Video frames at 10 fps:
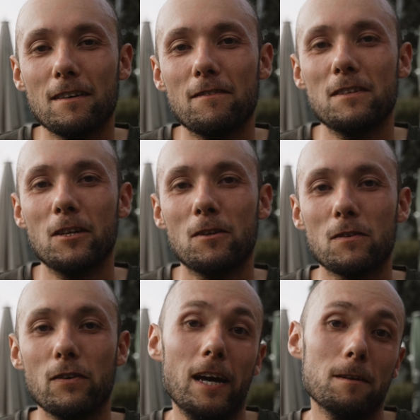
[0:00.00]
Wir sehen uns
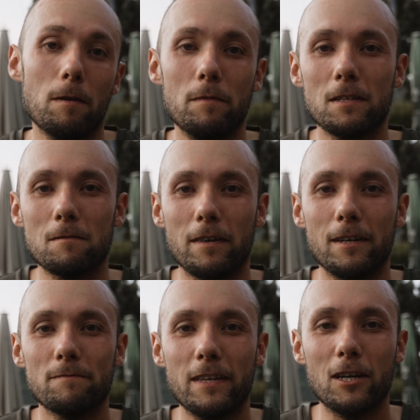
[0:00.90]
vielleicht beim nächsten Mal.
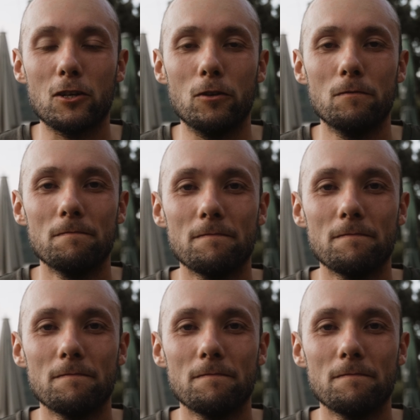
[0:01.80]
Dankeschön.